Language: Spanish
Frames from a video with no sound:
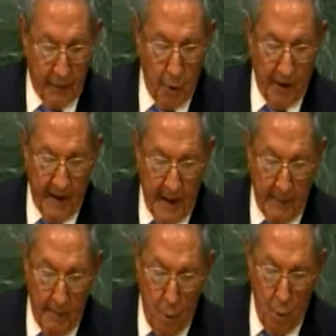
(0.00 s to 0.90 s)
donde
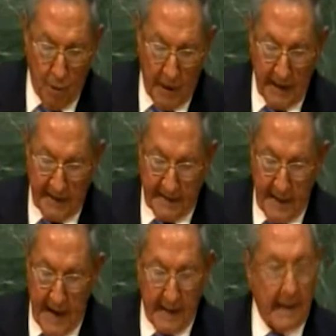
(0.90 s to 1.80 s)
deben buscarse
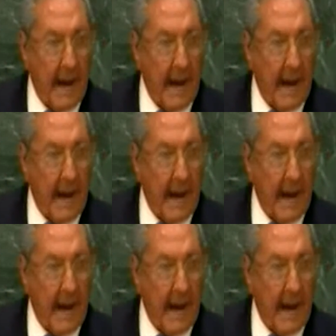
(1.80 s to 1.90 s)
las